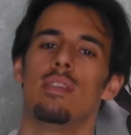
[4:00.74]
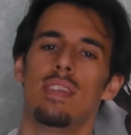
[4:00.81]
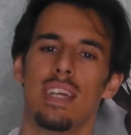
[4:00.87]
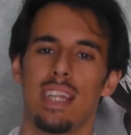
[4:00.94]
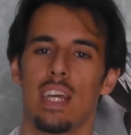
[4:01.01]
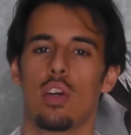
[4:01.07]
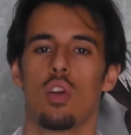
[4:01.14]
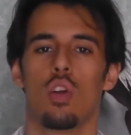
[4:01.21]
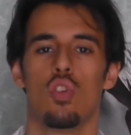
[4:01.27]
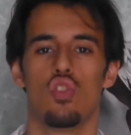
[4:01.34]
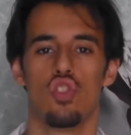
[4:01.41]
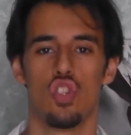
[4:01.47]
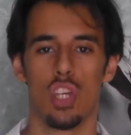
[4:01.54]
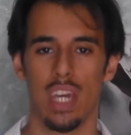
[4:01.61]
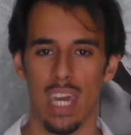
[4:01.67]
sia
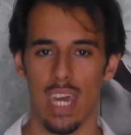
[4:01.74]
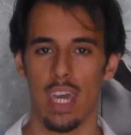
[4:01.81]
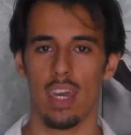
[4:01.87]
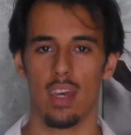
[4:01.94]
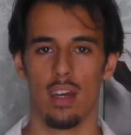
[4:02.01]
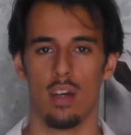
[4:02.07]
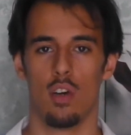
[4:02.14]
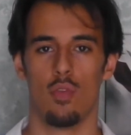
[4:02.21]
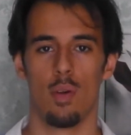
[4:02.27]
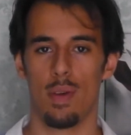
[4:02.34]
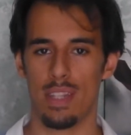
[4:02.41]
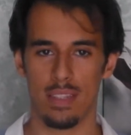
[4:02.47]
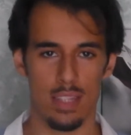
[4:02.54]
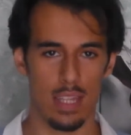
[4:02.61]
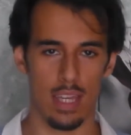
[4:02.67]
tecnologici che uh,
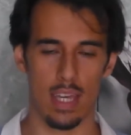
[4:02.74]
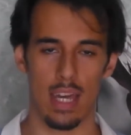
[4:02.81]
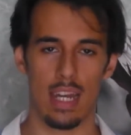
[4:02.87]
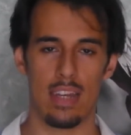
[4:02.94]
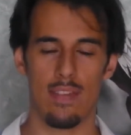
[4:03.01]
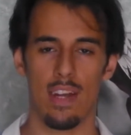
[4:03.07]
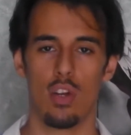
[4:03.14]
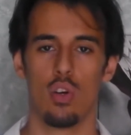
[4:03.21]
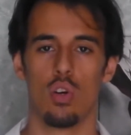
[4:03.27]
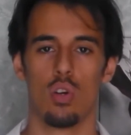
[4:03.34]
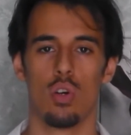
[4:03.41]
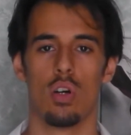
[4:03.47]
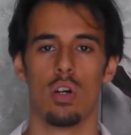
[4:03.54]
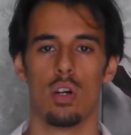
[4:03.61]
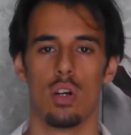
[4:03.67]
ovviamente a
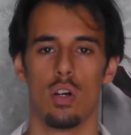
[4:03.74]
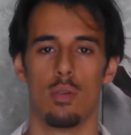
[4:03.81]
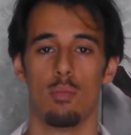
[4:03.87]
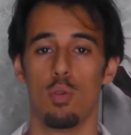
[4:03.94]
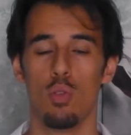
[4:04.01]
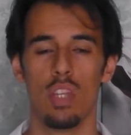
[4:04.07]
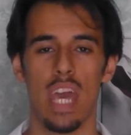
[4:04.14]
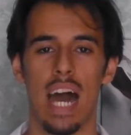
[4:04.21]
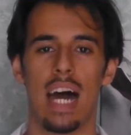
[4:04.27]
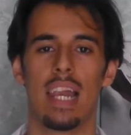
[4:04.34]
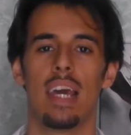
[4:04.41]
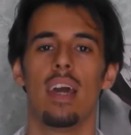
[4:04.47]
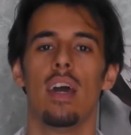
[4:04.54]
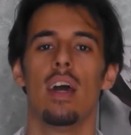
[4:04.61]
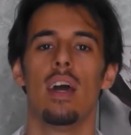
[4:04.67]
livello uh,
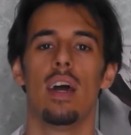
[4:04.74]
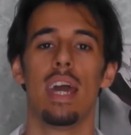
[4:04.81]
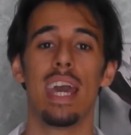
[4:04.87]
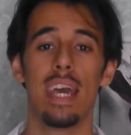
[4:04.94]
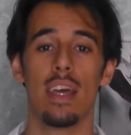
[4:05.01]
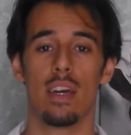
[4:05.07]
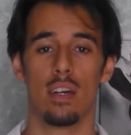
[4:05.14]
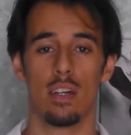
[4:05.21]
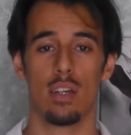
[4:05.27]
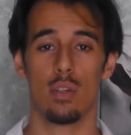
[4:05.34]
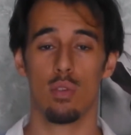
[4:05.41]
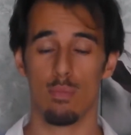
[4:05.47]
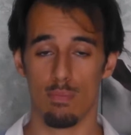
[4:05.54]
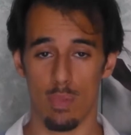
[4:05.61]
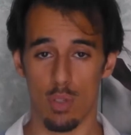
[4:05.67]
mondiale e
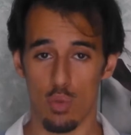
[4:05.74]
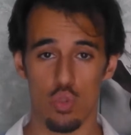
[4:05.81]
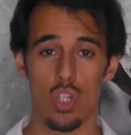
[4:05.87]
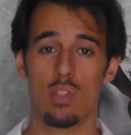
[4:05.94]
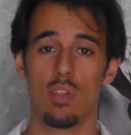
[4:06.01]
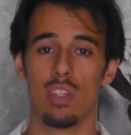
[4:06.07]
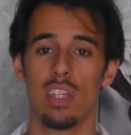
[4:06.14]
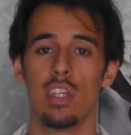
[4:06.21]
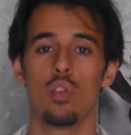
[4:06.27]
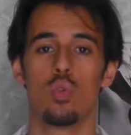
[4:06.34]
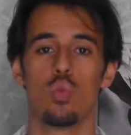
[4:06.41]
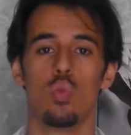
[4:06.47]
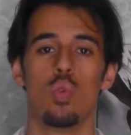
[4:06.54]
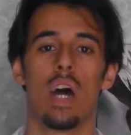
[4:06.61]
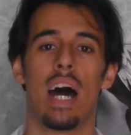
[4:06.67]
uh, riuscendo
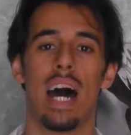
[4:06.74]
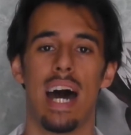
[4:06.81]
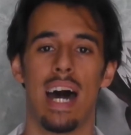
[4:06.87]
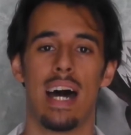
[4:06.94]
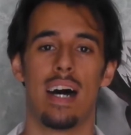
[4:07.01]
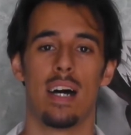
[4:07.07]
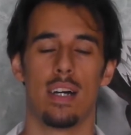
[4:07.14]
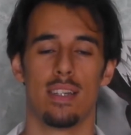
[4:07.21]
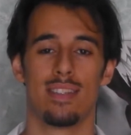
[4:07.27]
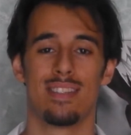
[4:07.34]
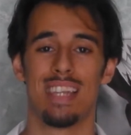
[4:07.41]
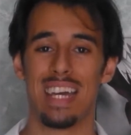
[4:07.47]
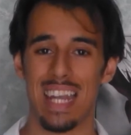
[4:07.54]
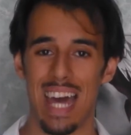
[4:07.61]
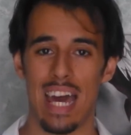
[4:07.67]
addirittura a uh,
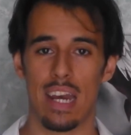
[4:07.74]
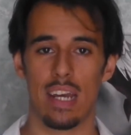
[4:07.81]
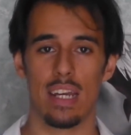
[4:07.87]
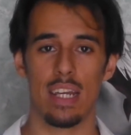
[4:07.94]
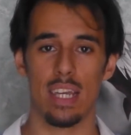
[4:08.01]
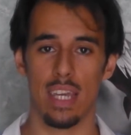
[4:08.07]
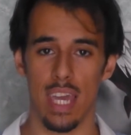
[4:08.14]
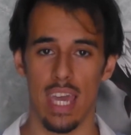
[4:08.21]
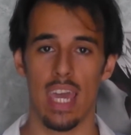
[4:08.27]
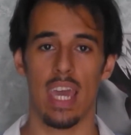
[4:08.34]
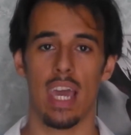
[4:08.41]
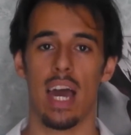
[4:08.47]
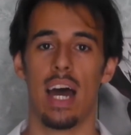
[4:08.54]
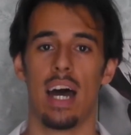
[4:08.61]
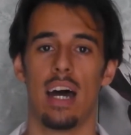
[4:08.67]
stanarli e
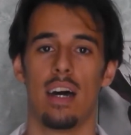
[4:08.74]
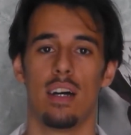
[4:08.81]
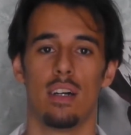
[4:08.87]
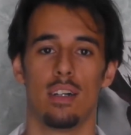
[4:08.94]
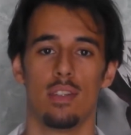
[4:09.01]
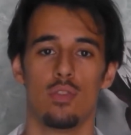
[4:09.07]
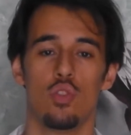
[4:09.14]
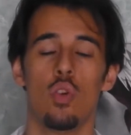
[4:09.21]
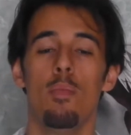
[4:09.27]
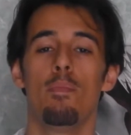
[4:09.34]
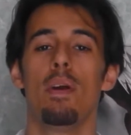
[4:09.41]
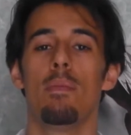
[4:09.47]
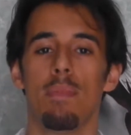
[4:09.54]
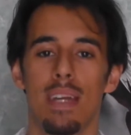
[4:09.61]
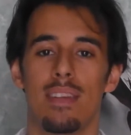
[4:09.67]
a eh, non
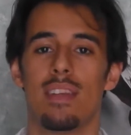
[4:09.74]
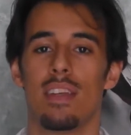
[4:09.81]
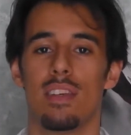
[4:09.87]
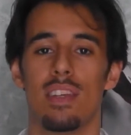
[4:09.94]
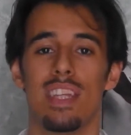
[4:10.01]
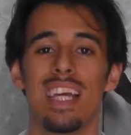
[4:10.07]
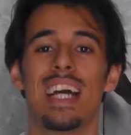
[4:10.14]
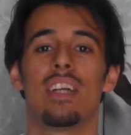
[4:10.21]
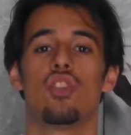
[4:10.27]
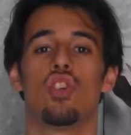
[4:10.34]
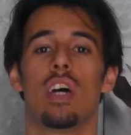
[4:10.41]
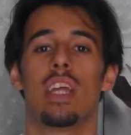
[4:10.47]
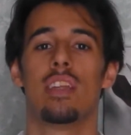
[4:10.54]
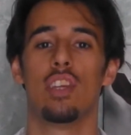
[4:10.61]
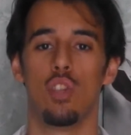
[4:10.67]
permettergli di
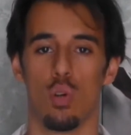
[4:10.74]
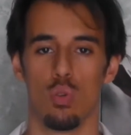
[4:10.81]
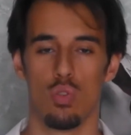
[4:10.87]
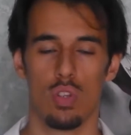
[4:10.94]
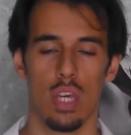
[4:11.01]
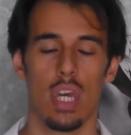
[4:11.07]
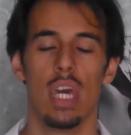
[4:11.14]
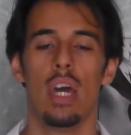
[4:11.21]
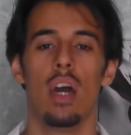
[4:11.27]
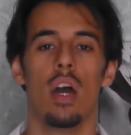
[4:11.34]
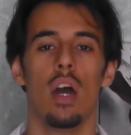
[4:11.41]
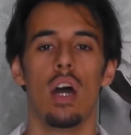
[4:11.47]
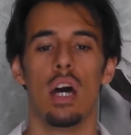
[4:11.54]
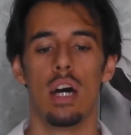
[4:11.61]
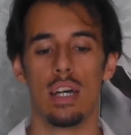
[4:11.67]
cacciare di notte.
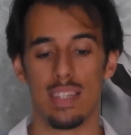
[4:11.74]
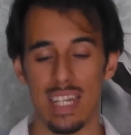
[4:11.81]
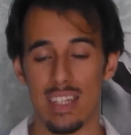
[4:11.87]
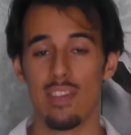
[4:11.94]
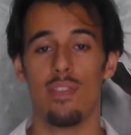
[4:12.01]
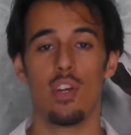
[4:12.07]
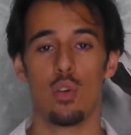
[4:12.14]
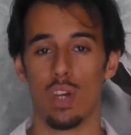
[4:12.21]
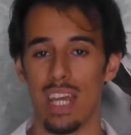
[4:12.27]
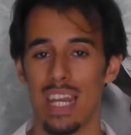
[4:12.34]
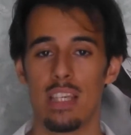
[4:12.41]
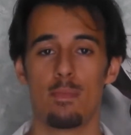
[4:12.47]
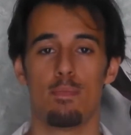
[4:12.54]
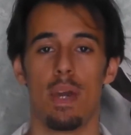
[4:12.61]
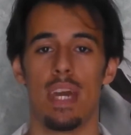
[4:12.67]
Eh, tant'è vero che le
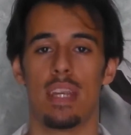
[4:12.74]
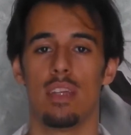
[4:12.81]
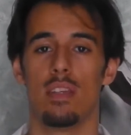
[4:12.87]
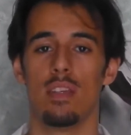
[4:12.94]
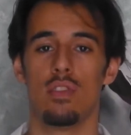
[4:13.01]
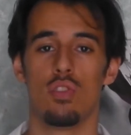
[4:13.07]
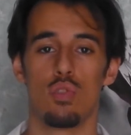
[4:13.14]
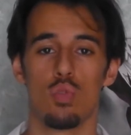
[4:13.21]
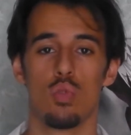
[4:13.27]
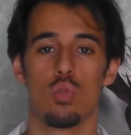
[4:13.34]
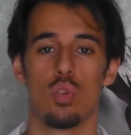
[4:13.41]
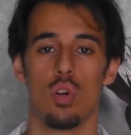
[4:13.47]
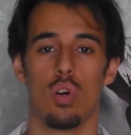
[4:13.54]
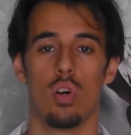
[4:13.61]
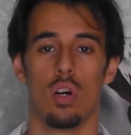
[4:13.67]
Speridi si
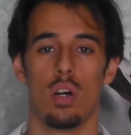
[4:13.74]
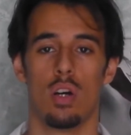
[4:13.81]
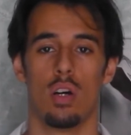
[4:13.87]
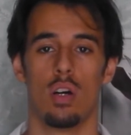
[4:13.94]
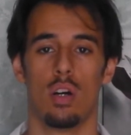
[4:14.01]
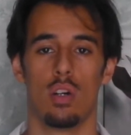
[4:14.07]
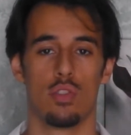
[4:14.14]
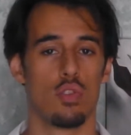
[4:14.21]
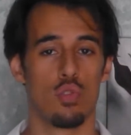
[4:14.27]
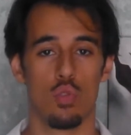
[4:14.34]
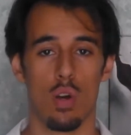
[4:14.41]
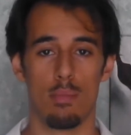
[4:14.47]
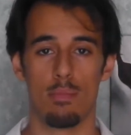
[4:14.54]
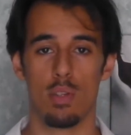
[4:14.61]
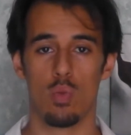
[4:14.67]
sono, uh, si sono
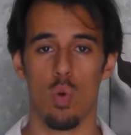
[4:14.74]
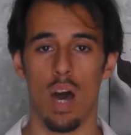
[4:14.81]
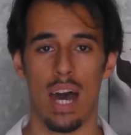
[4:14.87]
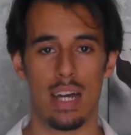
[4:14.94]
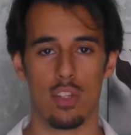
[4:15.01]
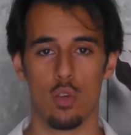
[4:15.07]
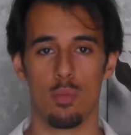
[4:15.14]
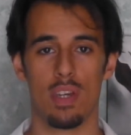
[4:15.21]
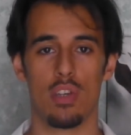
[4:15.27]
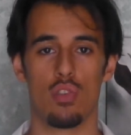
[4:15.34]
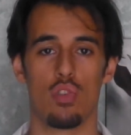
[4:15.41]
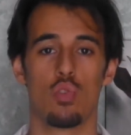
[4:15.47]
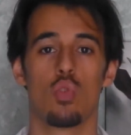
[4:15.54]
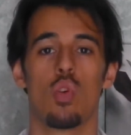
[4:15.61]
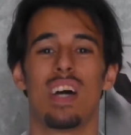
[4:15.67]
abituate, o meglio
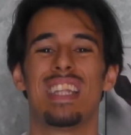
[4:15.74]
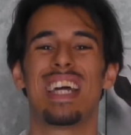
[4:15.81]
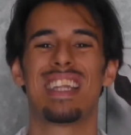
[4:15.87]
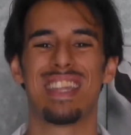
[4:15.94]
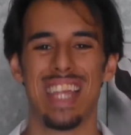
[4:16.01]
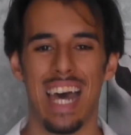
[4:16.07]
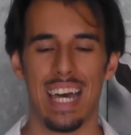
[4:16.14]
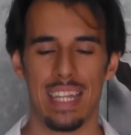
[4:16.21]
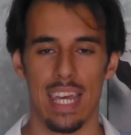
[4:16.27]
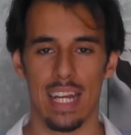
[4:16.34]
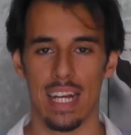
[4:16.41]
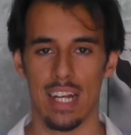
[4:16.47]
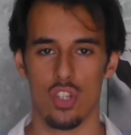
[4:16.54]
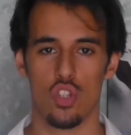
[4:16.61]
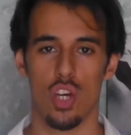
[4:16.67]
si sono adattate a
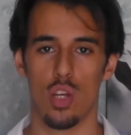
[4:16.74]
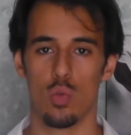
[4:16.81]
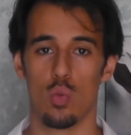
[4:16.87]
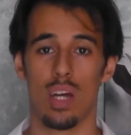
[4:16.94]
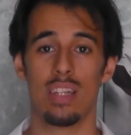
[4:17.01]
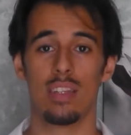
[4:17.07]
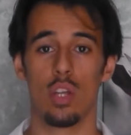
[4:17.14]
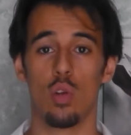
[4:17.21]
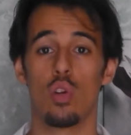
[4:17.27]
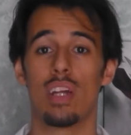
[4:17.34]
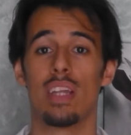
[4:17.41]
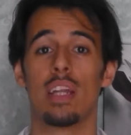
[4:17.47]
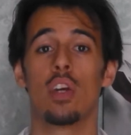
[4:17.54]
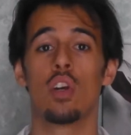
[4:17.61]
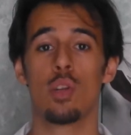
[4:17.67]
cacciare durante l'ora
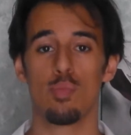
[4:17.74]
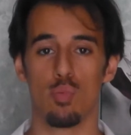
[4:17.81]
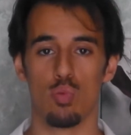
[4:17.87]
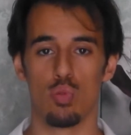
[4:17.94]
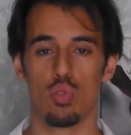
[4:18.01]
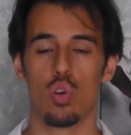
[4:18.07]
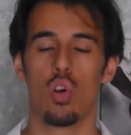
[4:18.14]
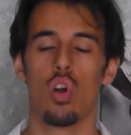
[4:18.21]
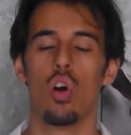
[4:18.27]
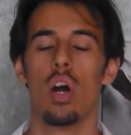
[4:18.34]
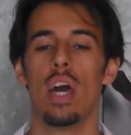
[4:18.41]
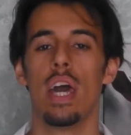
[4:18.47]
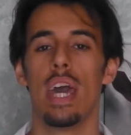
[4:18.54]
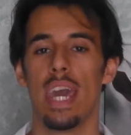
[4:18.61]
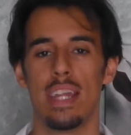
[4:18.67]
del crepuscolo
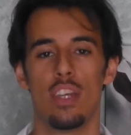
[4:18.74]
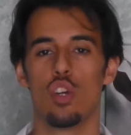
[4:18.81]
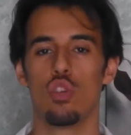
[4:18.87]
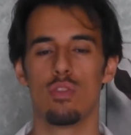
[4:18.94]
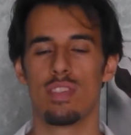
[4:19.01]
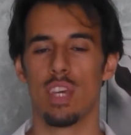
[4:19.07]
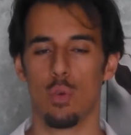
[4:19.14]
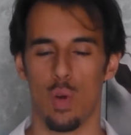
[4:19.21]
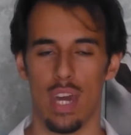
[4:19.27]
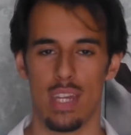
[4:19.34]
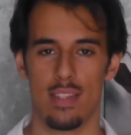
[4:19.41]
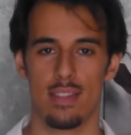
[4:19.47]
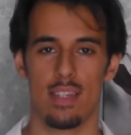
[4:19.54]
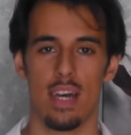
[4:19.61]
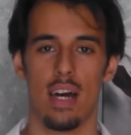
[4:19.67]
e di
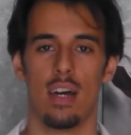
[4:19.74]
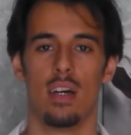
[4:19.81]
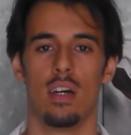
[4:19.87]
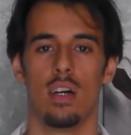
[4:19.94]
conseguenza